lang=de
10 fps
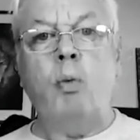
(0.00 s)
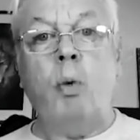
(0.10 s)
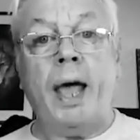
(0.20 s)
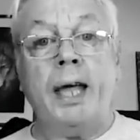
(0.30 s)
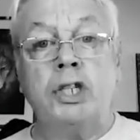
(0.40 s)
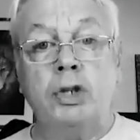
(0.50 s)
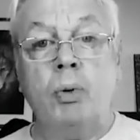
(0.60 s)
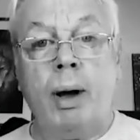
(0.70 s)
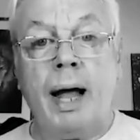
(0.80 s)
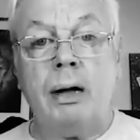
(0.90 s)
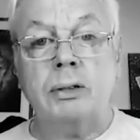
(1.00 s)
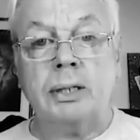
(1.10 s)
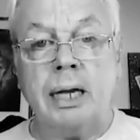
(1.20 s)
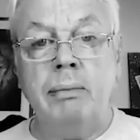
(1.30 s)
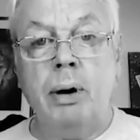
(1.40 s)
Es erschöpft einen
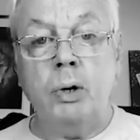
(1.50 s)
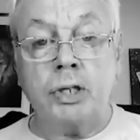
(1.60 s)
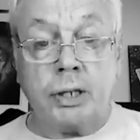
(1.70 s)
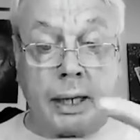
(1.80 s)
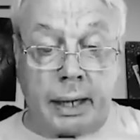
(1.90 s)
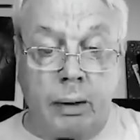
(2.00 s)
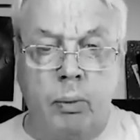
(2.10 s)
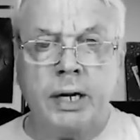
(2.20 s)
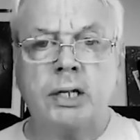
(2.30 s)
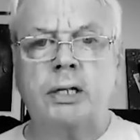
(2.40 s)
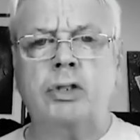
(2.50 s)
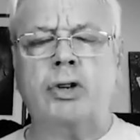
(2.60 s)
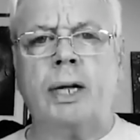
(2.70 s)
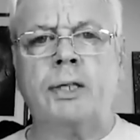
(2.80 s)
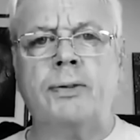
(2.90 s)
emotional, was sich auf
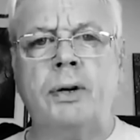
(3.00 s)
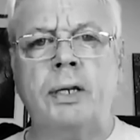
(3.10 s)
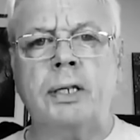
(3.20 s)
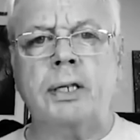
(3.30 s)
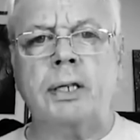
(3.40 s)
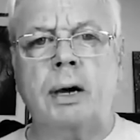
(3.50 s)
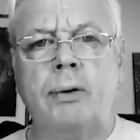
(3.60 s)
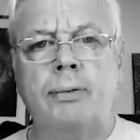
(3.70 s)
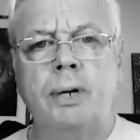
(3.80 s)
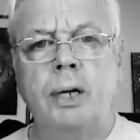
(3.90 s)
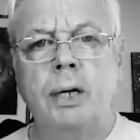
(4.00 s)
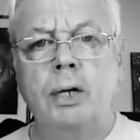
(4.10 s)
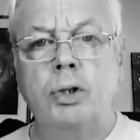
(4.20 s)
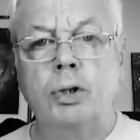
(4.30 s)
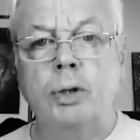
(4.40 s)
den Körper überträgt,
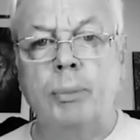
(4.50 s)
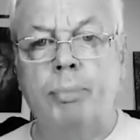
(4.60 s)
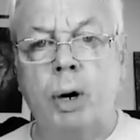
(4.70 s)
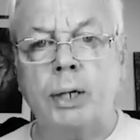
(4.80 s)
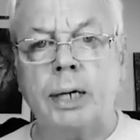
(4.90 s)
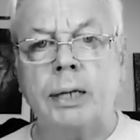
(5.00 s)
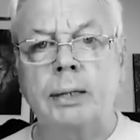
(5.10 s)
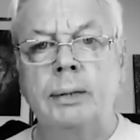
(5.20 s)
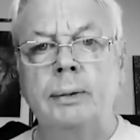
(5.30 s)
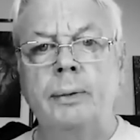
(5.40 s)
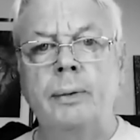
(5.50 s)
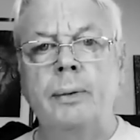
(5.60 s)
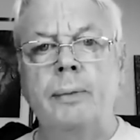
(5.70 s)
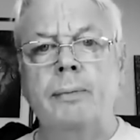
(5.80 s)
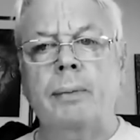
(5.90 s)
denn das eine ist eigentlich nur
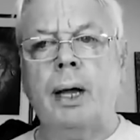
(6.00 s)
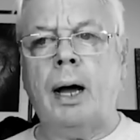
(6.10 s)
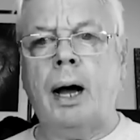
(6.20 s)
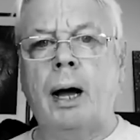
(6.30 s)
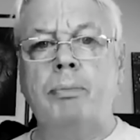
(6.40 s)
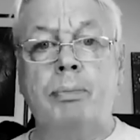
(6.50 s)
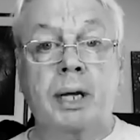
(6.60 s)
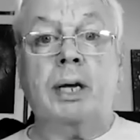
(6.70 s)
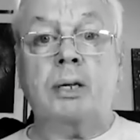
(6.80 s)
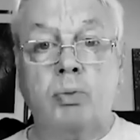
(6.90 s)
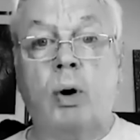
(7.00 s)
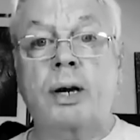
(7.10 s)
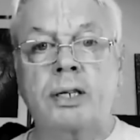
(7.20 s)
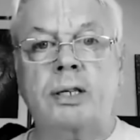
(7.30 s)
das Spiegelbild des anderen.